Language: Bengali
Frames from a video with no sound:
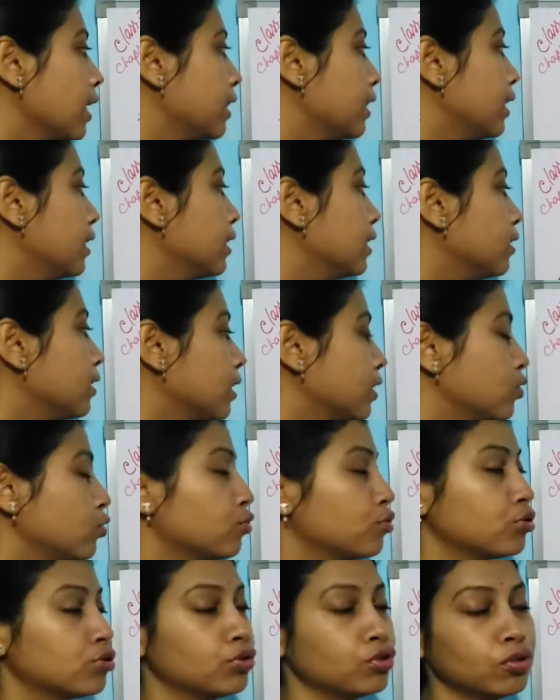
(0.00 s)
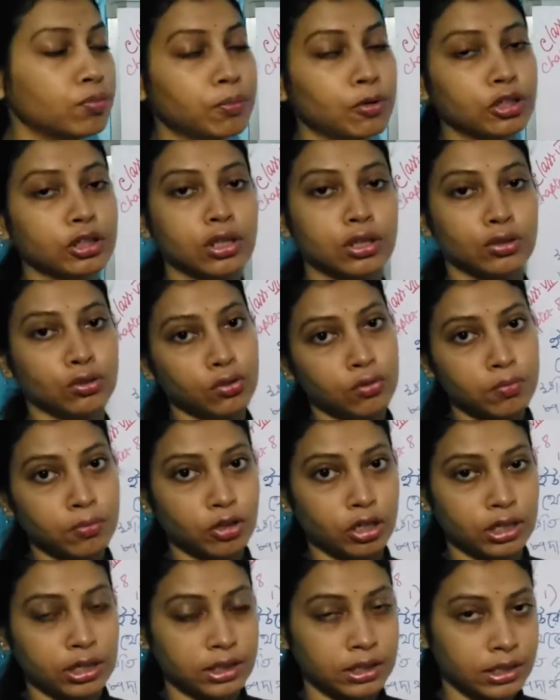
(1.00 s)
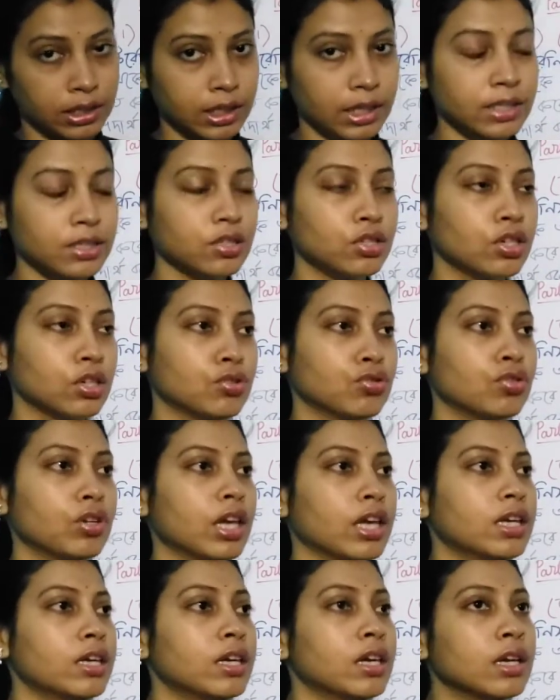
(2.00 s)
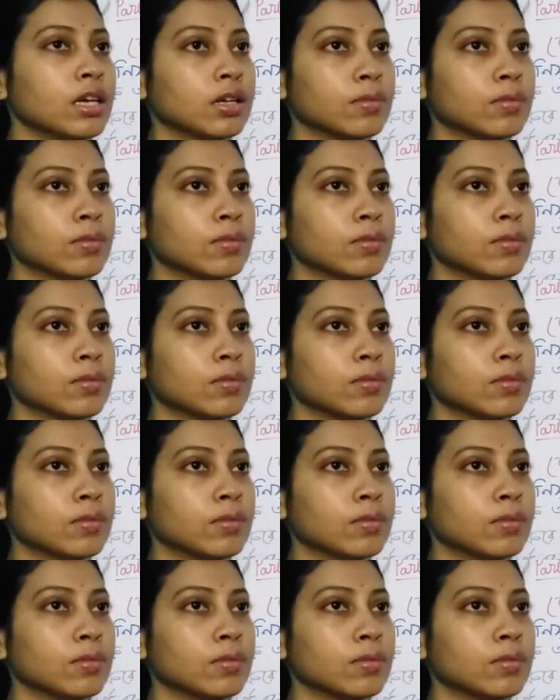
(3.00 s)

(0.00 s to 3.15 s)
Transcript: এদেরকে তেজস্ক্রিয় পদার্থ বলে ঠিক আছে সেই জন্য এই